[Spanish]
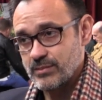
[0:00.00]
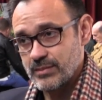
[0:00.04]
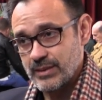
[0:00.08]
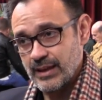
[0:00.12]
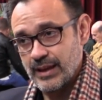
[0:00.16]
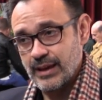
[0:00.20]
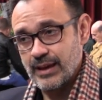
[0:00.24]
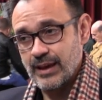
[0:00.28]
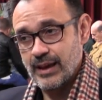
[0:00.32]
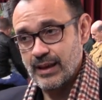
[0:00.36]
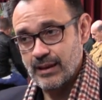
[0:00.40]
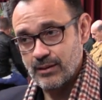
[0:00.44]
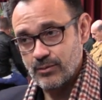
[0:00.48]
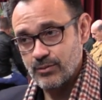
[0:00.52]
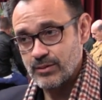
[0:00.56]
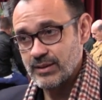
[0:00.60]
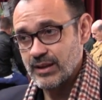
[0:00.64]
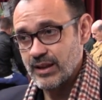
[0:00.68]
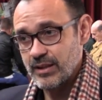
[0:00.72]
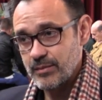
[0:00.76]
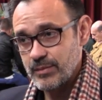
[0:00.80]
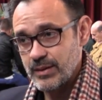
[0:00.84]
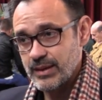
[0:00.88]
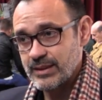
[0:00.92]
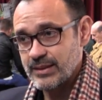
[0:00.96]
de
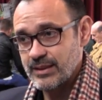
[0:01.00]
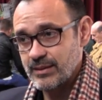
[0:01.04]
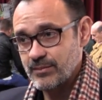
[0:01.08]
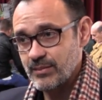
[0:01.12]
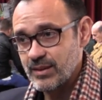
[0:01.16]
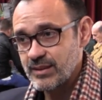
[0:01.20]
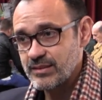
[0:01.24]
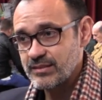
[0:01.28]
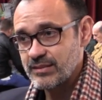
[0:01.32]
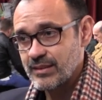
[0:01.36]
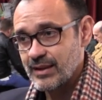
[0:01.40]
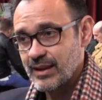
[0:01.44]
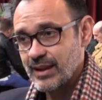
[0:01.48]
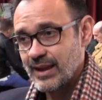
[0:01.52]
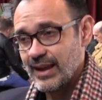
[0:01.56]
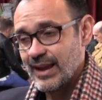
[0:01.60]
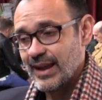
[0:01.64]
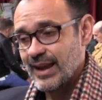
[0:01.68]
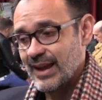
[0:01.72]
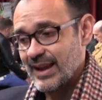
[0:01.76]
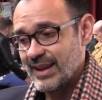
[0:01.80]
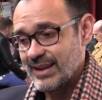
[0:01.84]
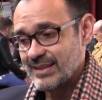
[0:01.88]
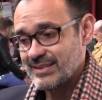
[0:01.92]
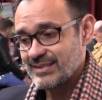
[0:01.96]
algunas víctimas
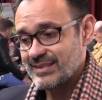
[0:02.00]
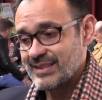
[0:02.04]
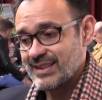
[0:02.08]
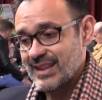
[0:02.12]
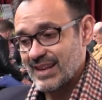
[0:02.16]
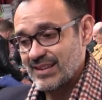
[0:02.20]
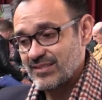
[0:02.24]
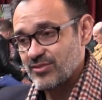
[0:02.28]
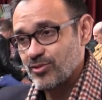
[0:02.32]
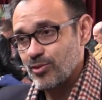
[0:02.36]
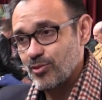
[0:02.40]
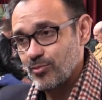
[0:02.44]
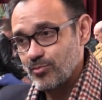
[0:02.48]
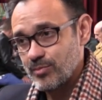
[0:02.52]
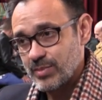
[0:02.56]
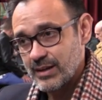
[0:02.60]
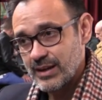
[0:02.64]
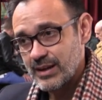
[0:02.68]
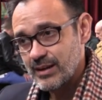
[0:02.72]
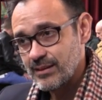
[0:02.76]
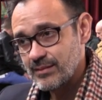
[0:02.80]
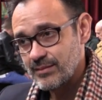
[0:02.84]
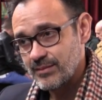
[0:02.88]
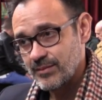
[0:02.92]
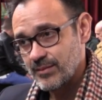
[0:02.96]
es la
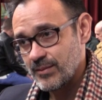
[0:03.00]
sombra